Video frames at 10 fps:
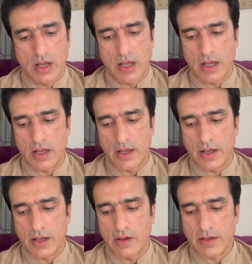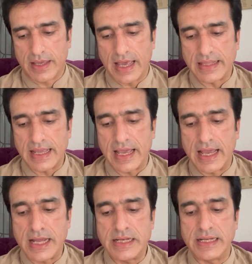कहते
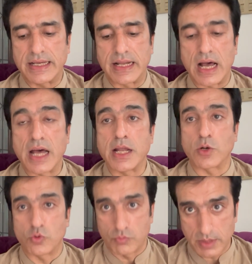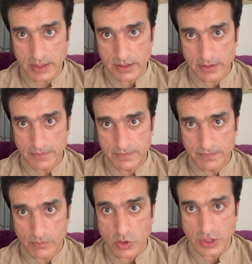हैं निगरान हकूमत
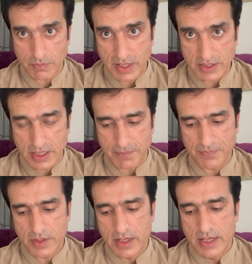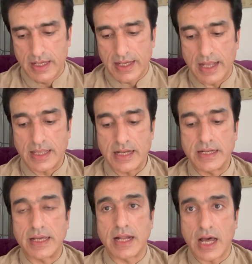मोहसिन बेग साहब कहते हैं
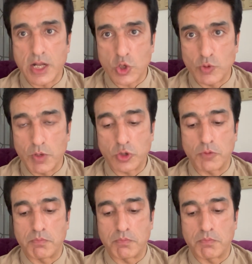निगरान हकूमत तो